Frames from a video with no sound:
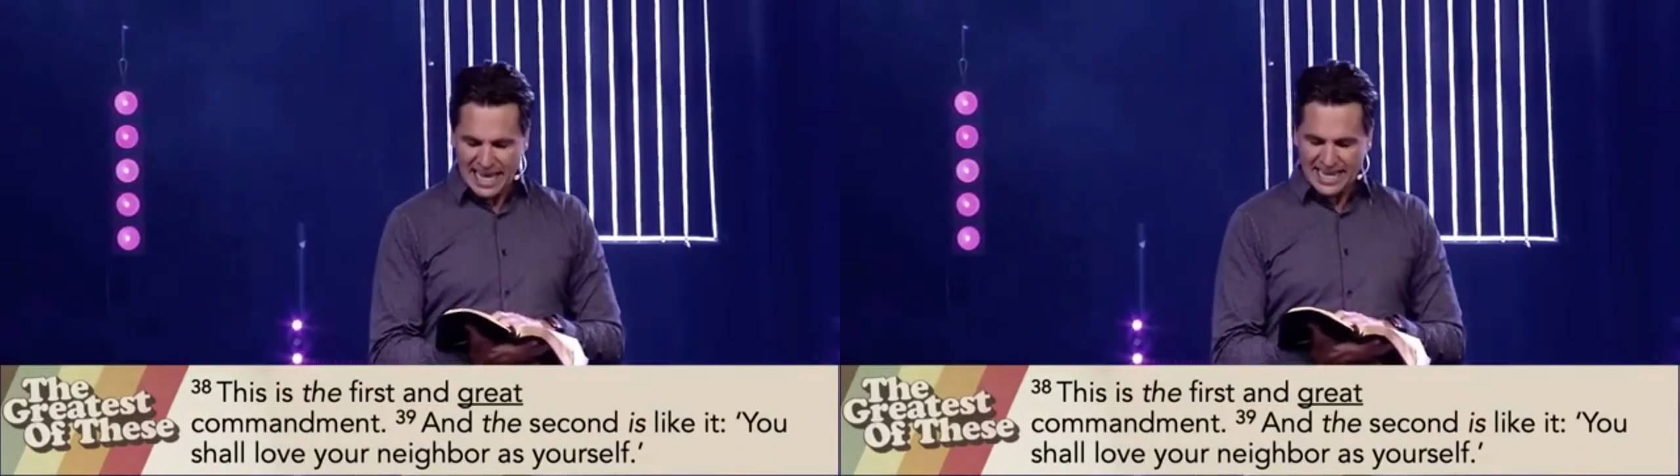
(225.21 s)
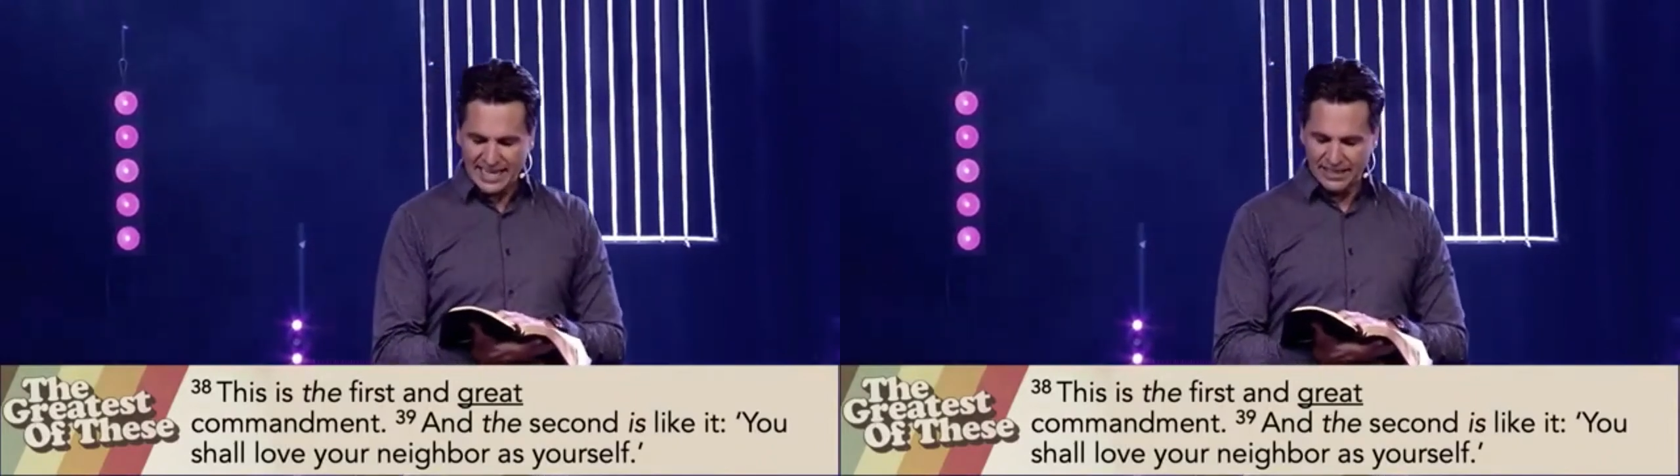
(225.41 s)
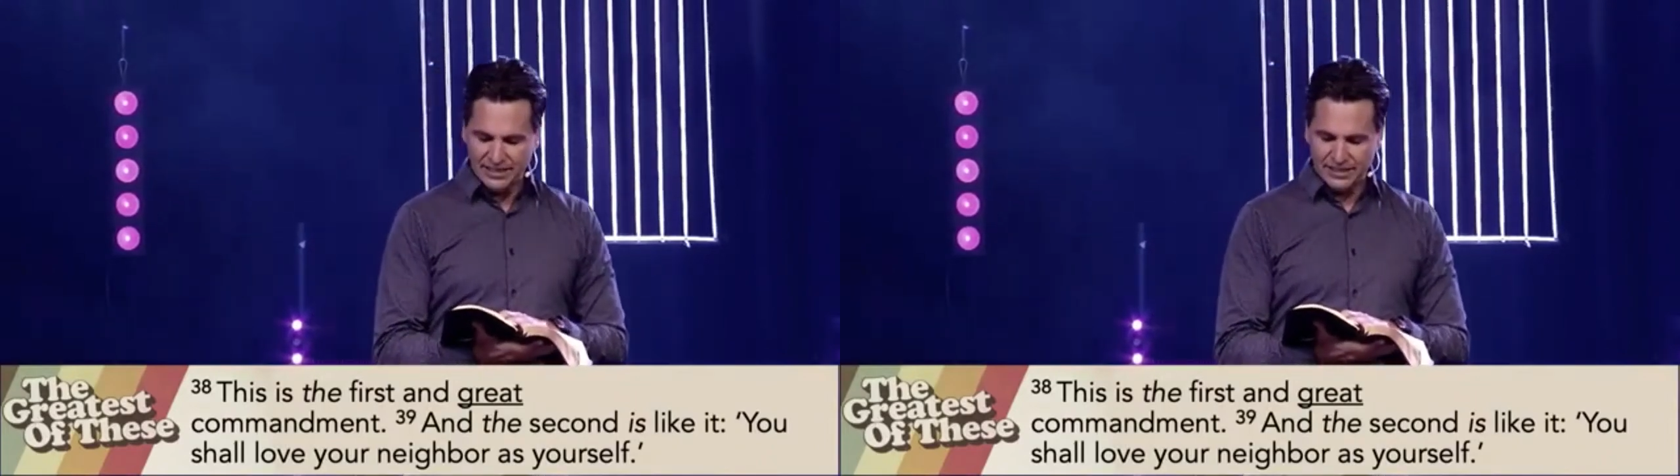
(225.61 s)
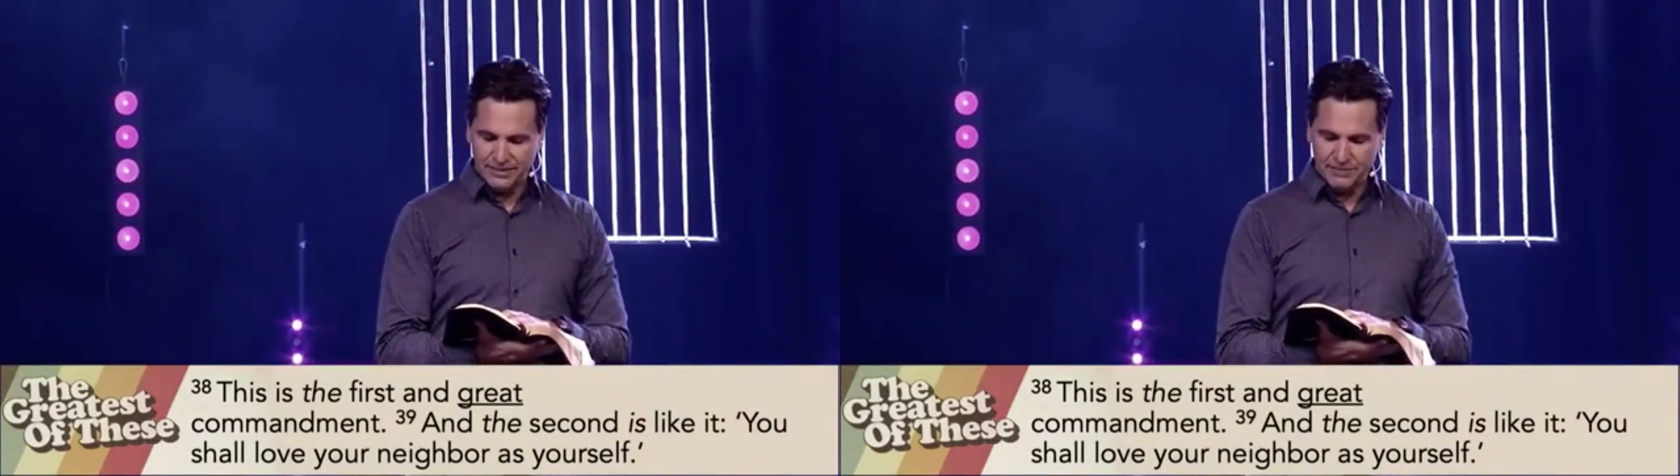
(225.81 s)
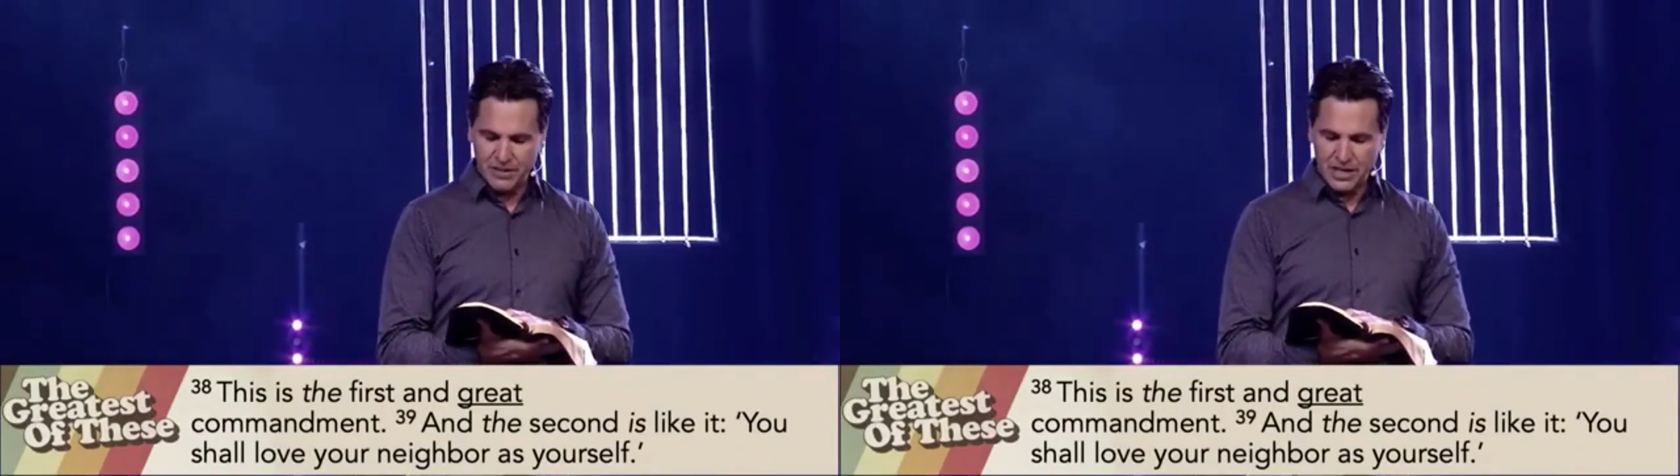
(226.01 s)
forma, a
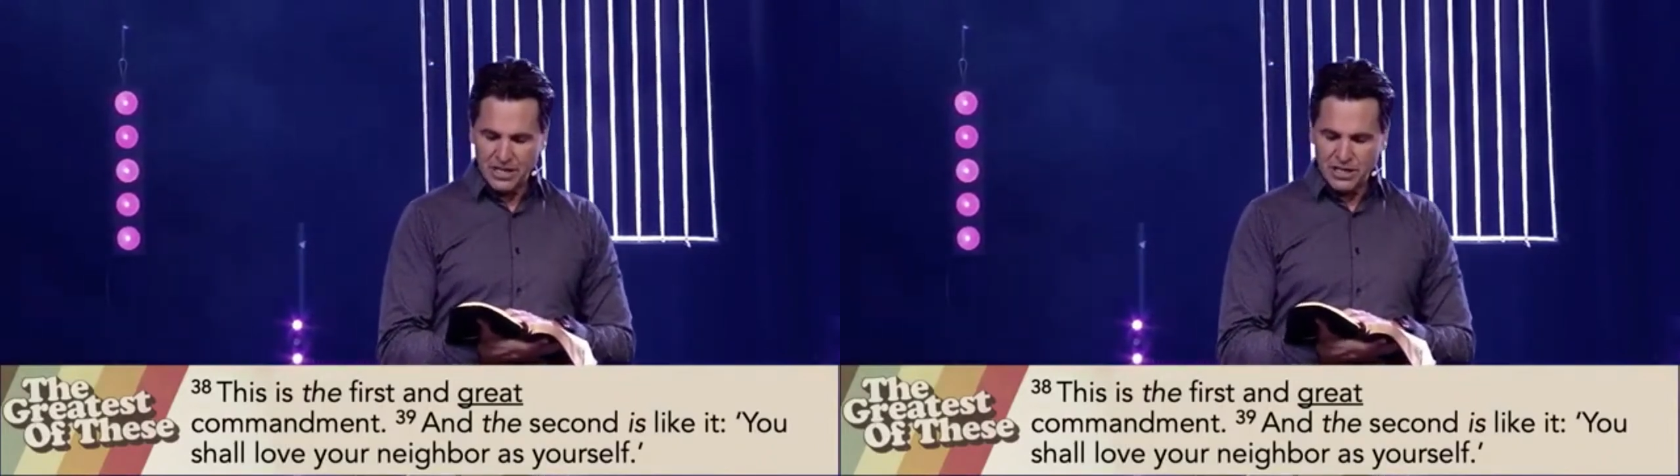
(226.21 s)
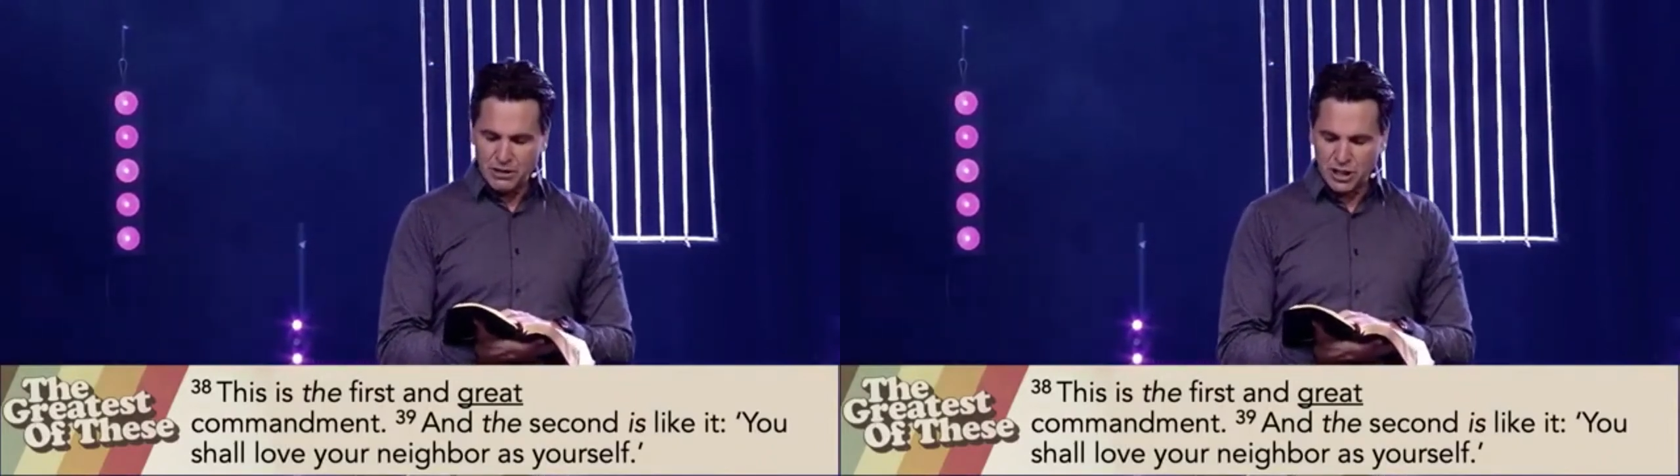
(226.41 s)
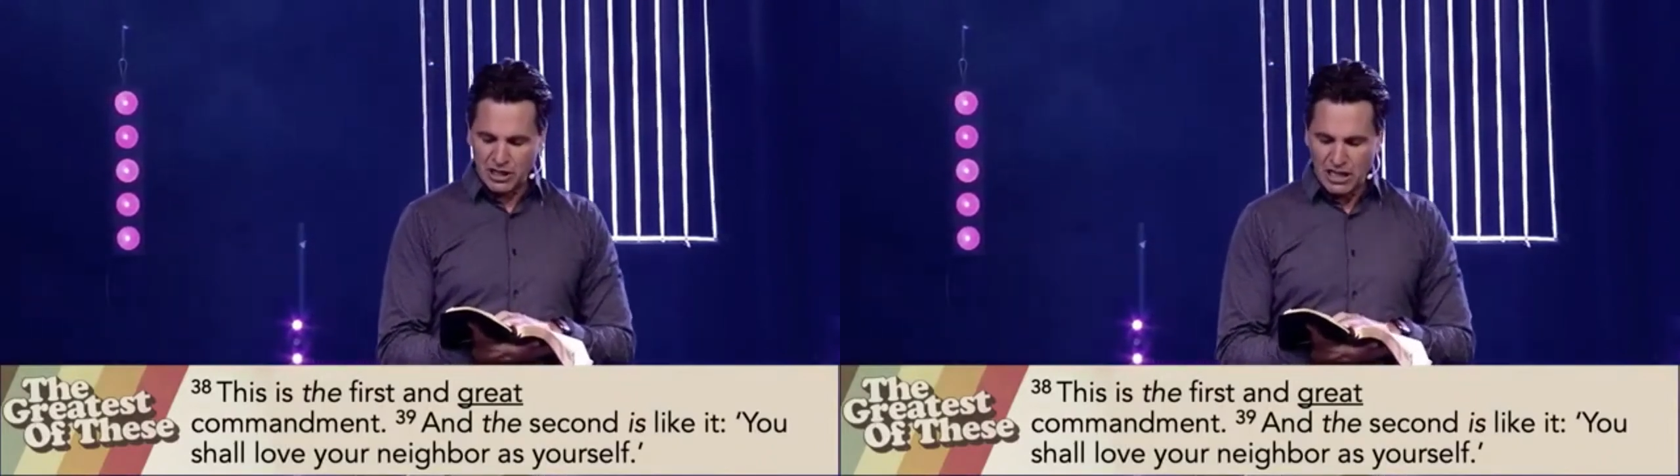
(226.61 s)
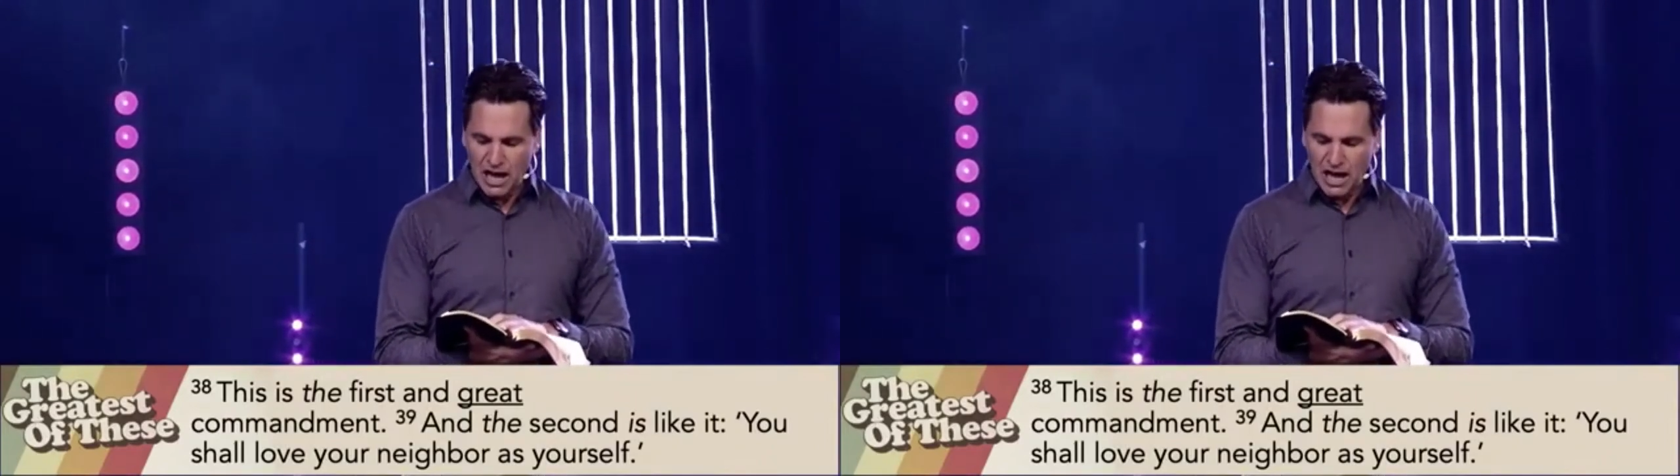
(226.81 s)
forma que você fizer